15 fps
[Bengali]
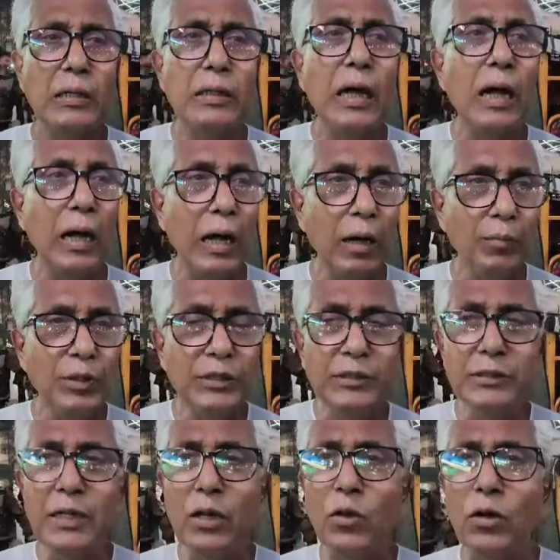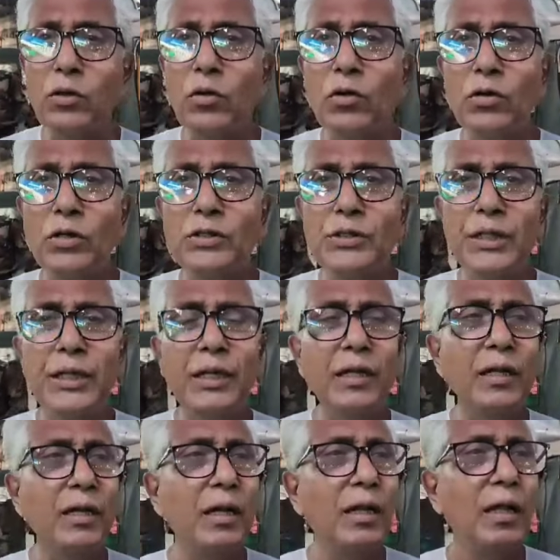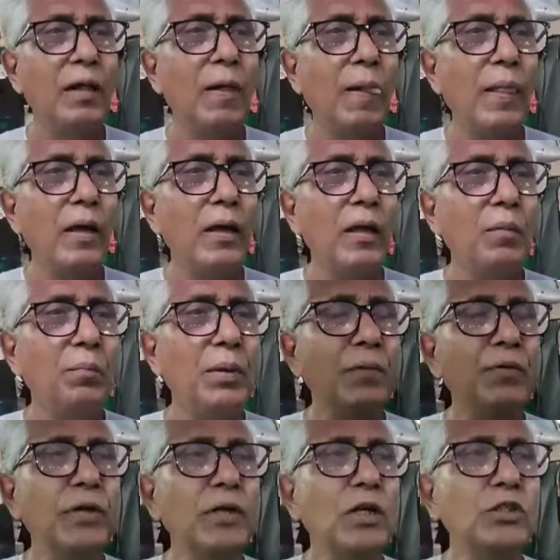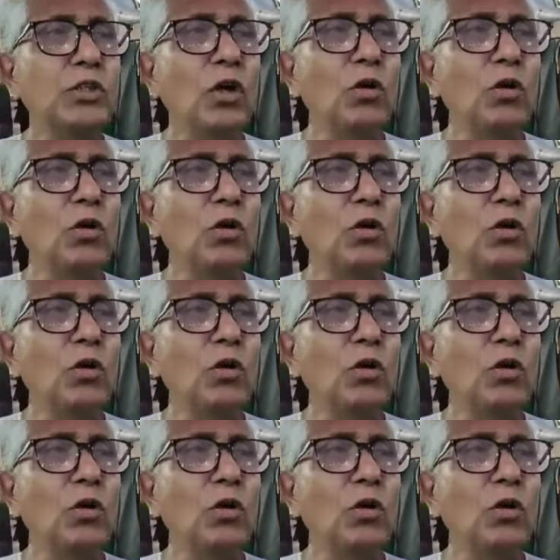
না আমি যেটা লক্ষ্য করছি বিভিন্ন